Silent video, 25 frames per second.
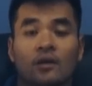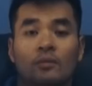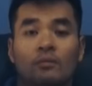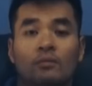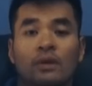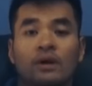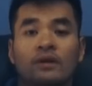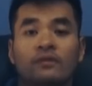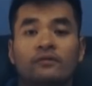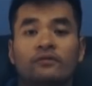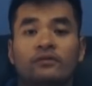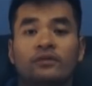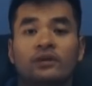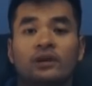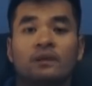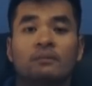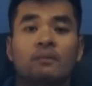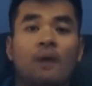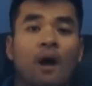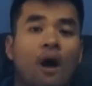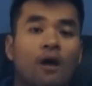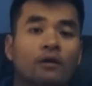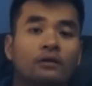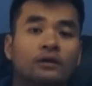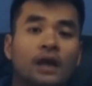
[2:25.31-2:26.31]
mình vừa
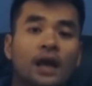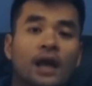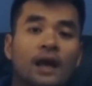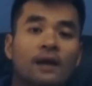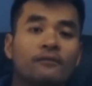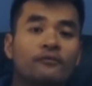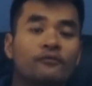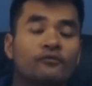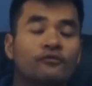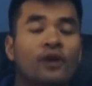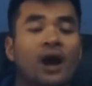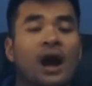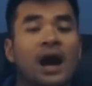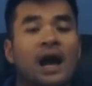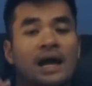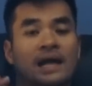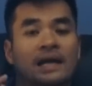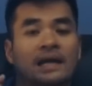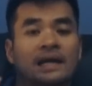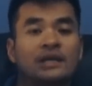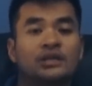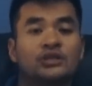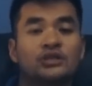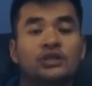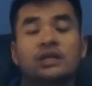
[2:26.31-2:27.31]
bỏ thêm vài
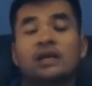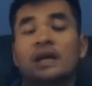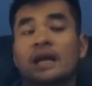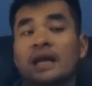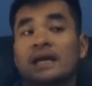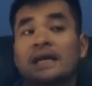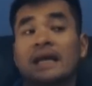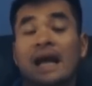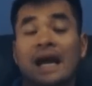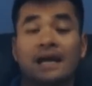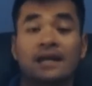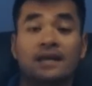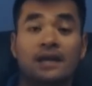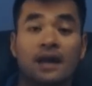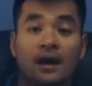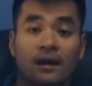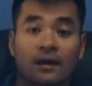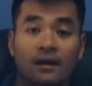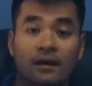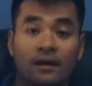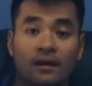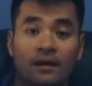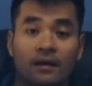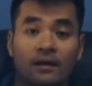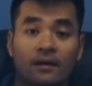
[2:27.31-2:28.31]
cái suy nghĩ cá nhân
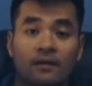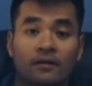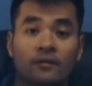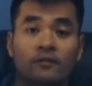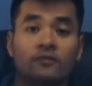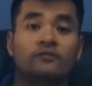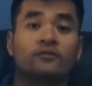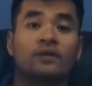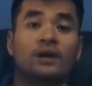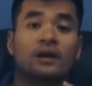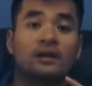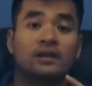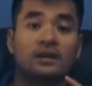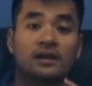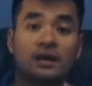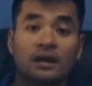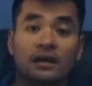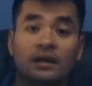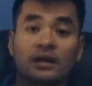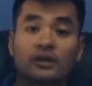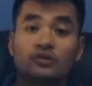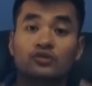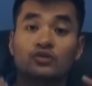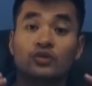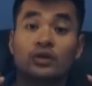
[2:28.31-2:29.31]
và
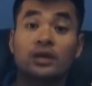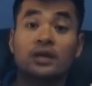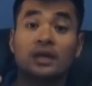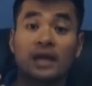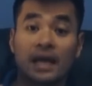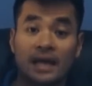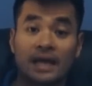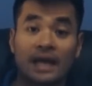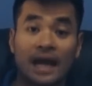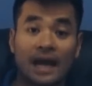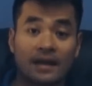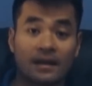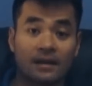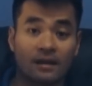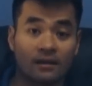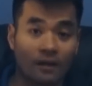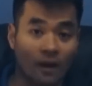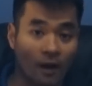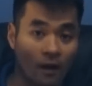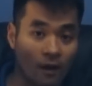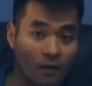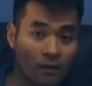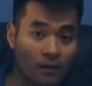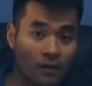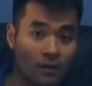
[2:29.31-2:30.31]
những cái suy nghĩ cá nhân
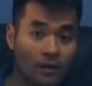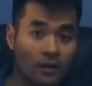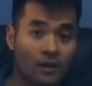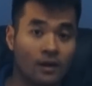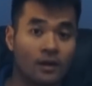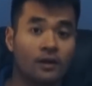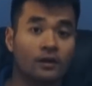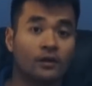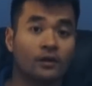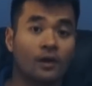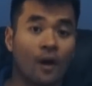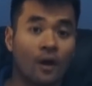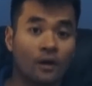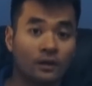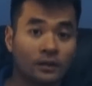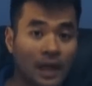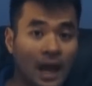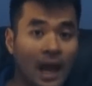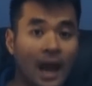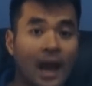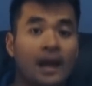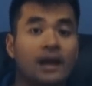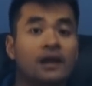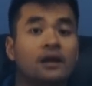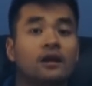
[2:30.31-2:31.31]
đó có
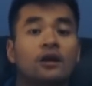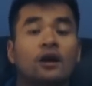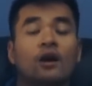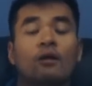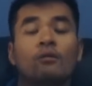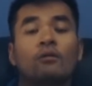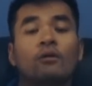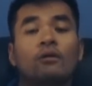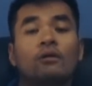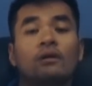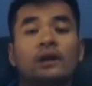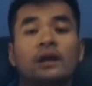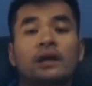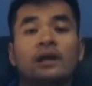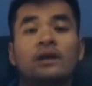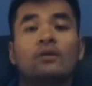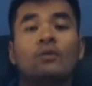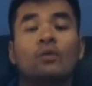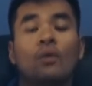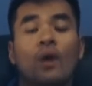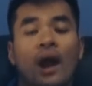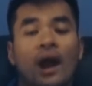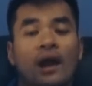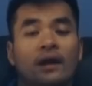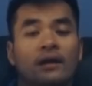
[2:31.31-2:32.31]
thể không có
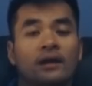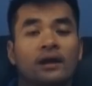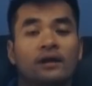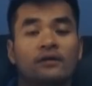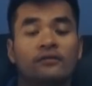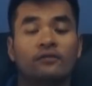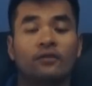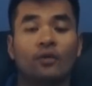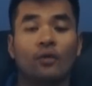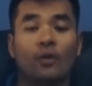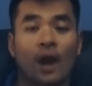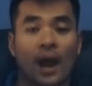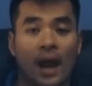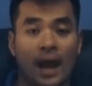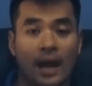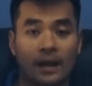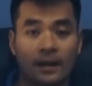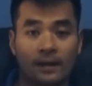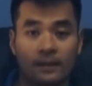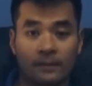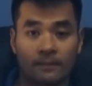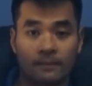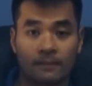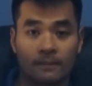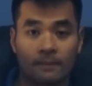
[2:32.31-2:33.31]
liên quan đến vụ án
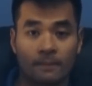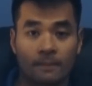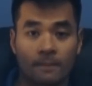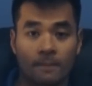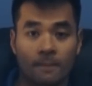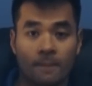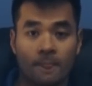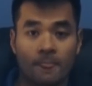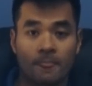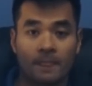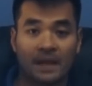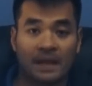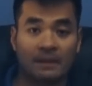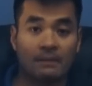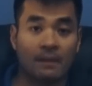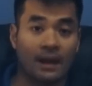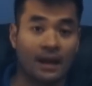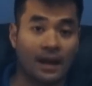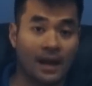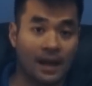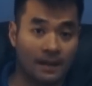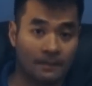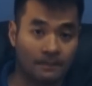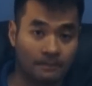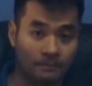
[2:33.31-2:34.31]
các
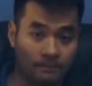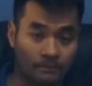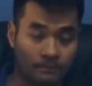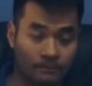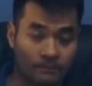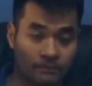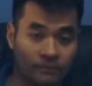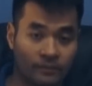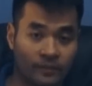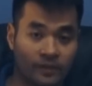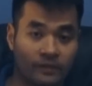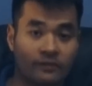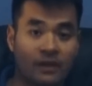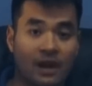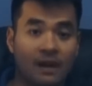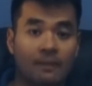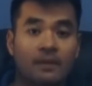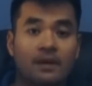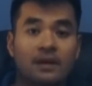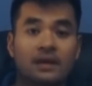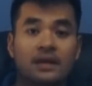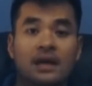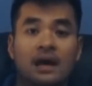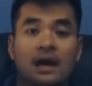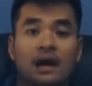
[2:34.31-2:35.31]
bạn ha và
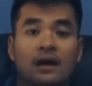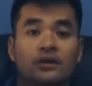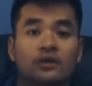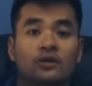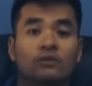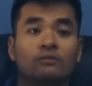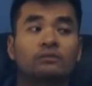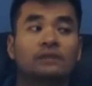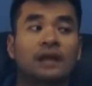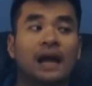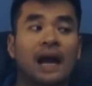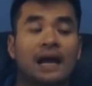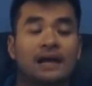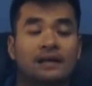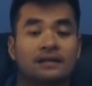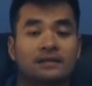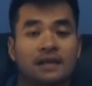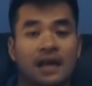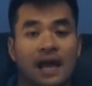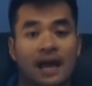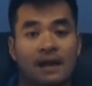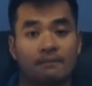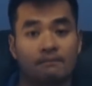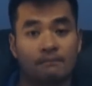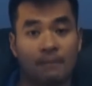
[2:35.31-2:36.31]
bây giờ chúng ta
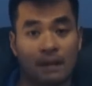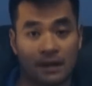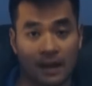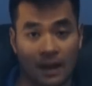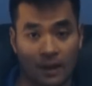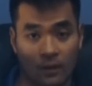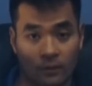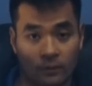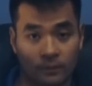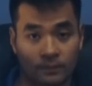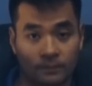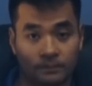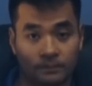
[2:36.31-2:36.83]
sẽ bắt đầu